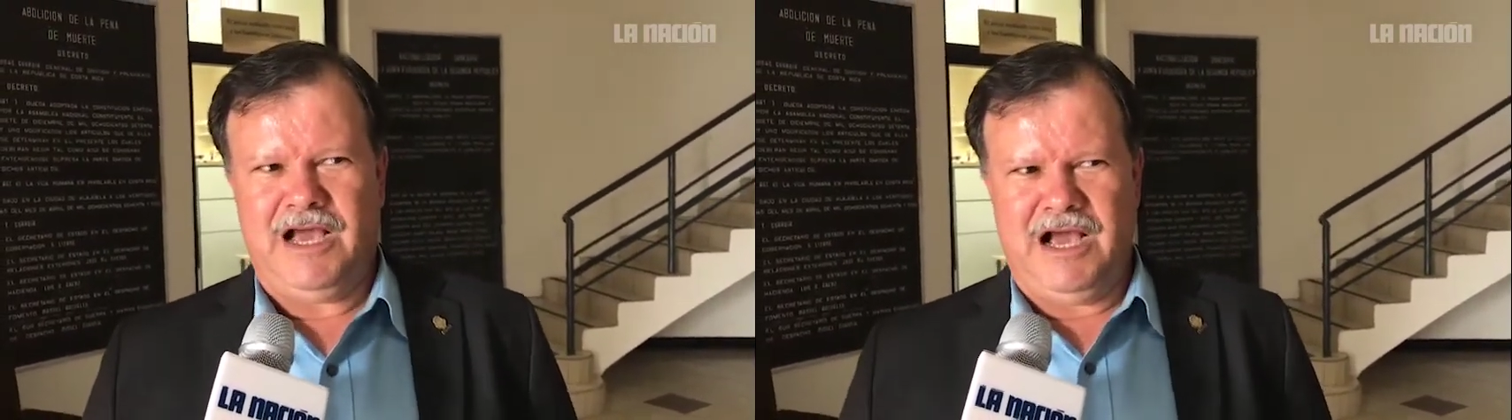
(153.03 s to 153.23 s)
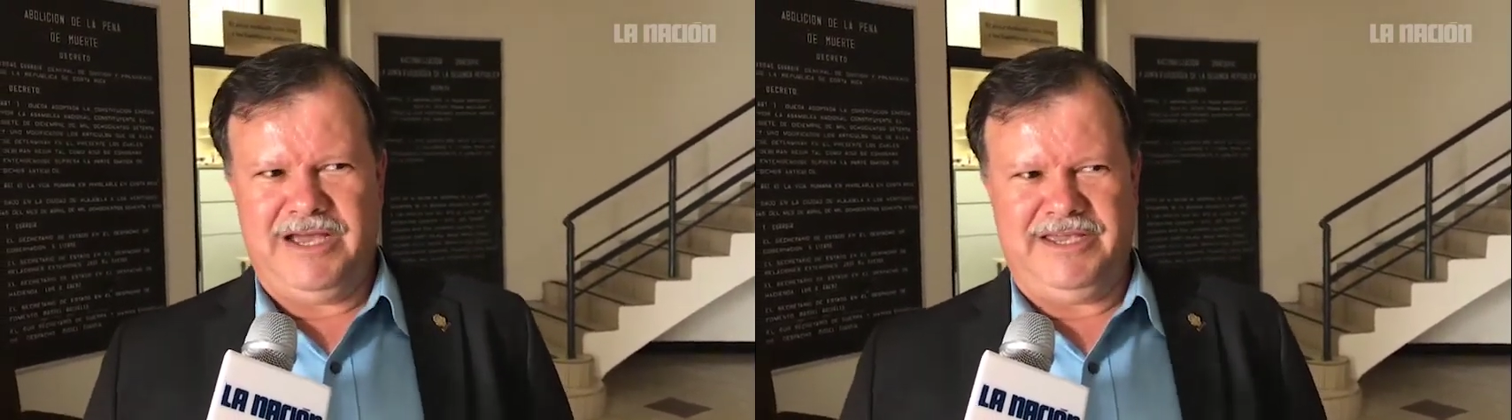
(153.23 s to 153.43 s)

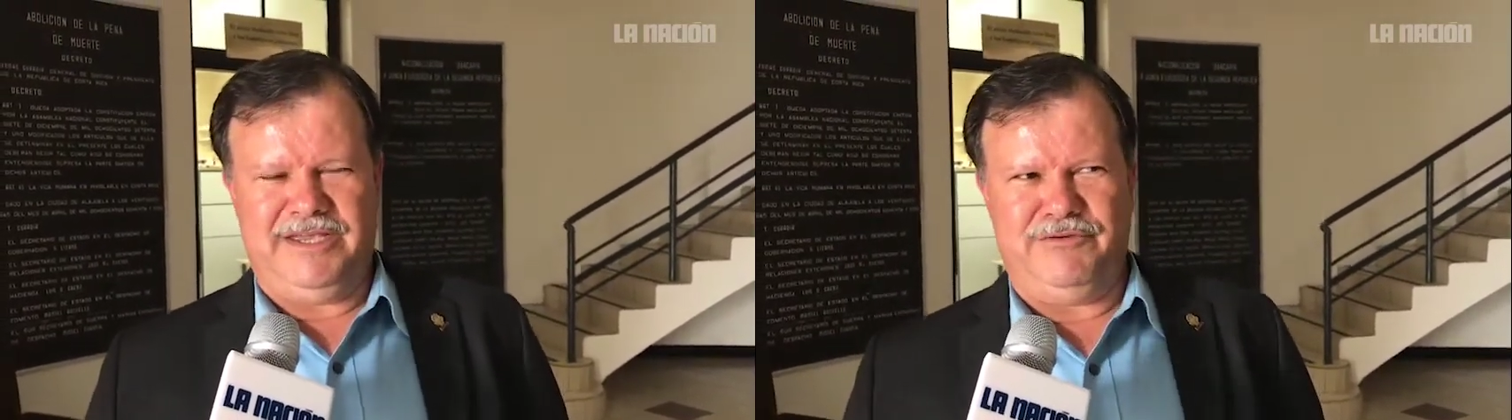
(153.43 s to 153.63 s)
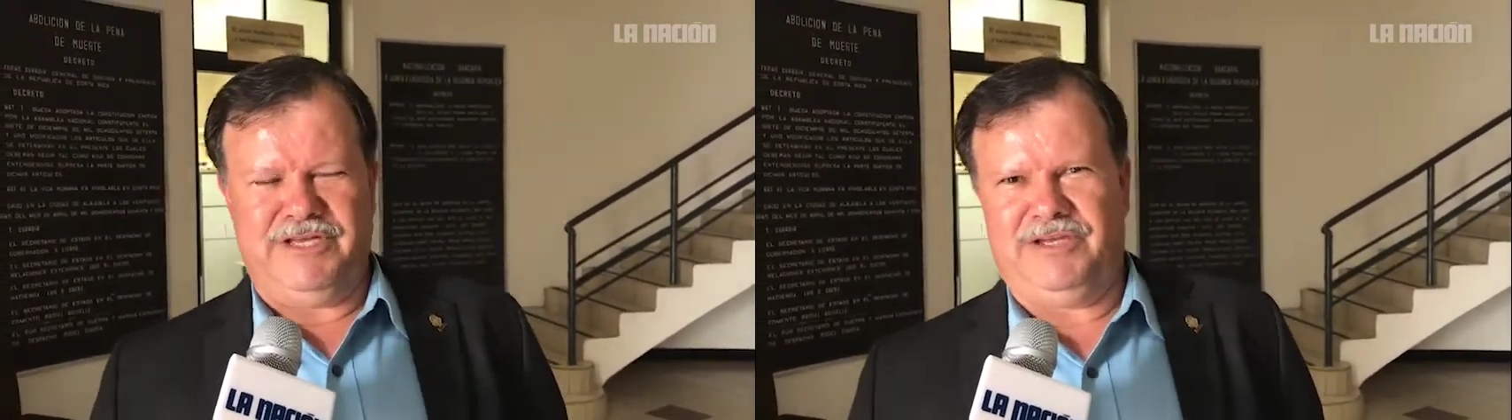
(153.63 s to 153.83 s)
ahí
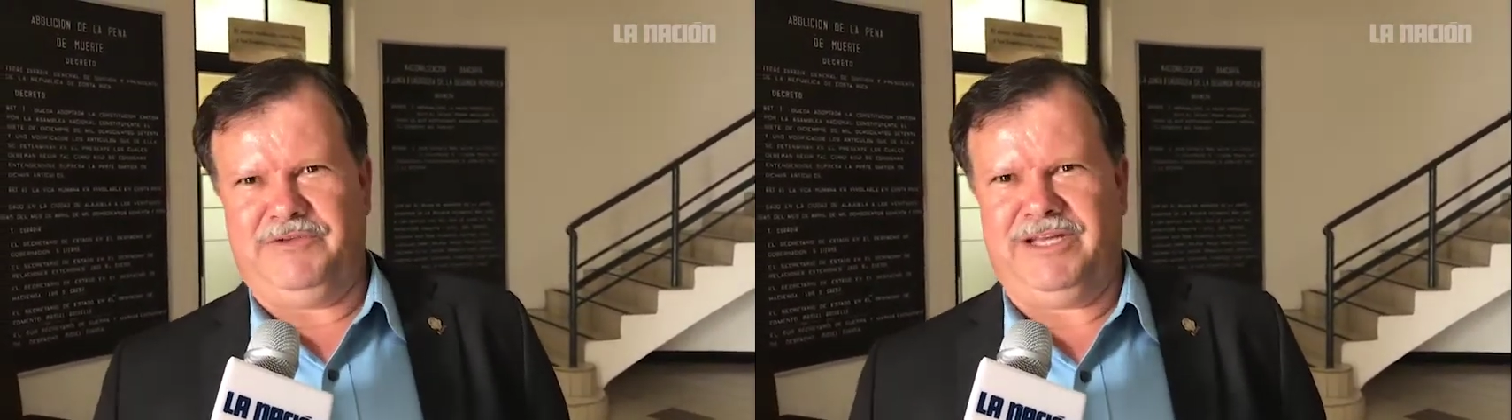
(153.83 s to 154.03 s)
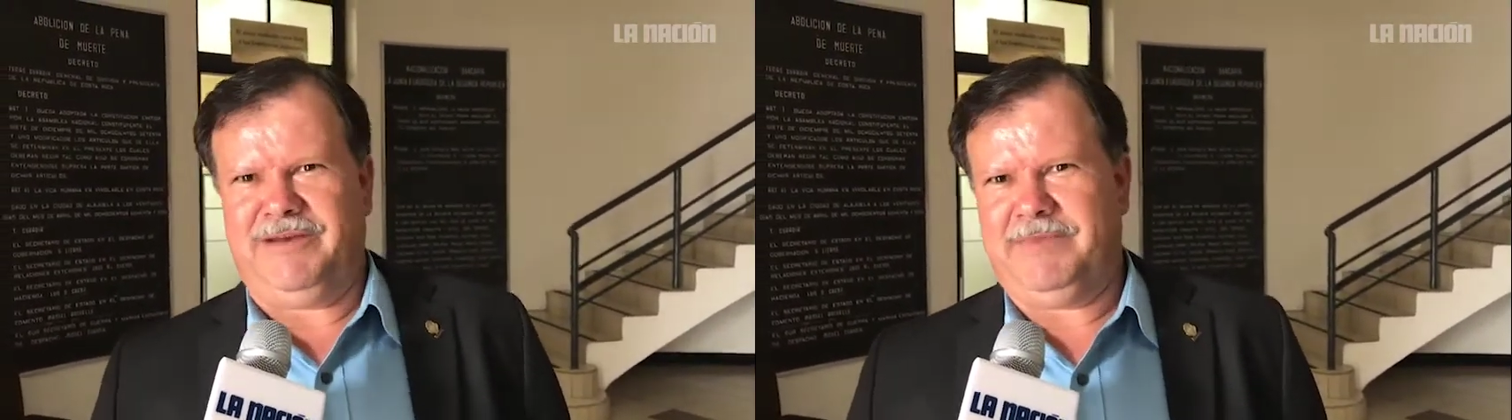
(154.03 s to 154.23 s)
hay una
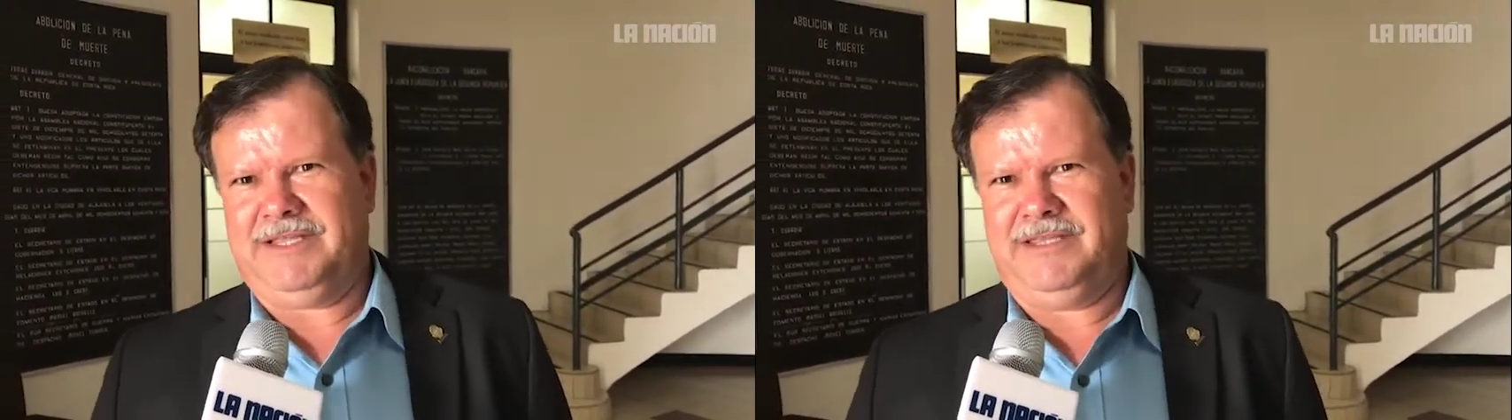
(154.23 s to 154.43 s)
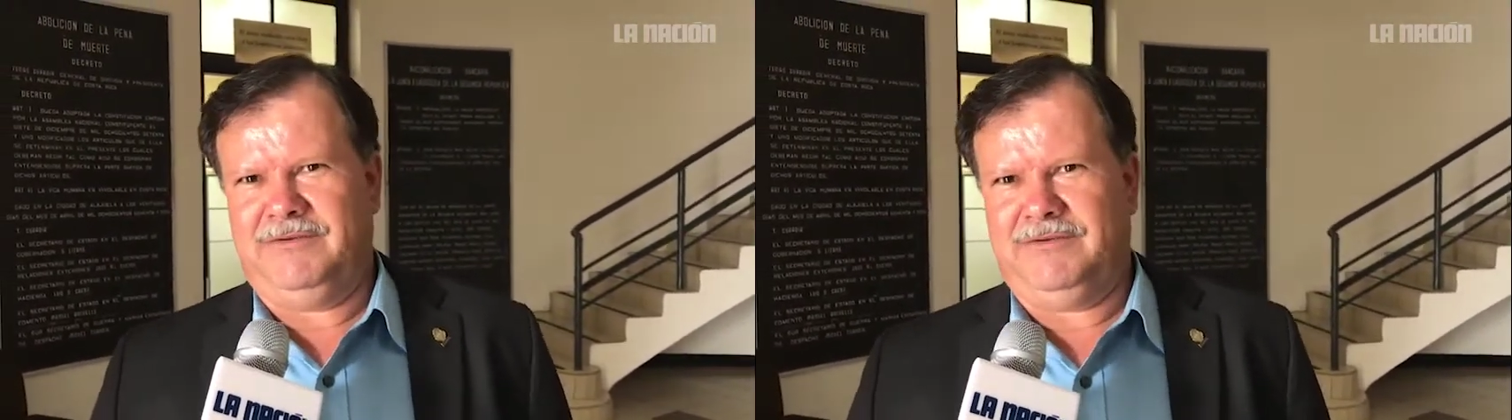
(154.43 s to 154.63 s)
deuda que el
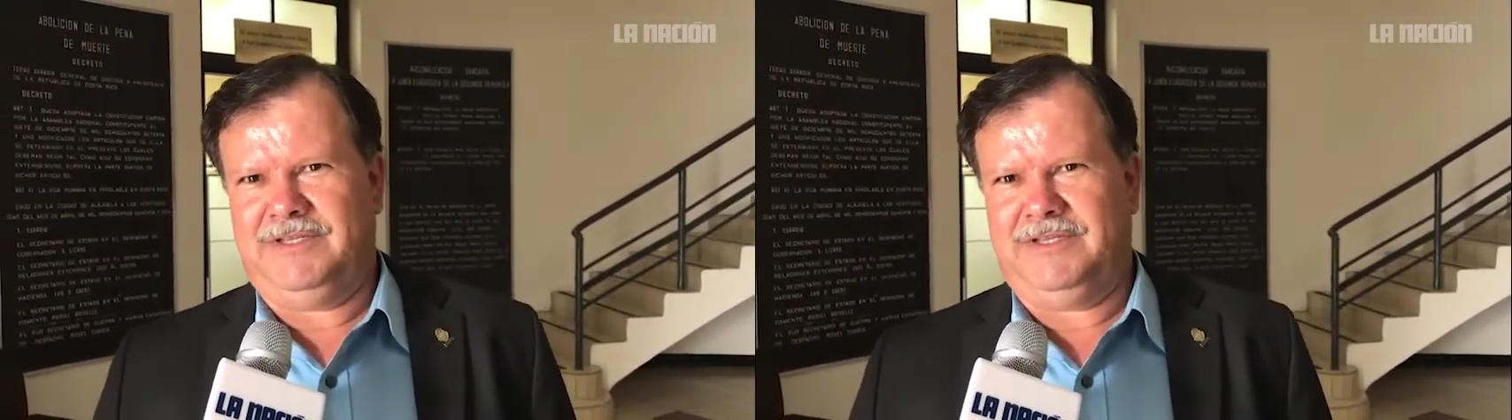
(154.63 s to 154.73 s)
partido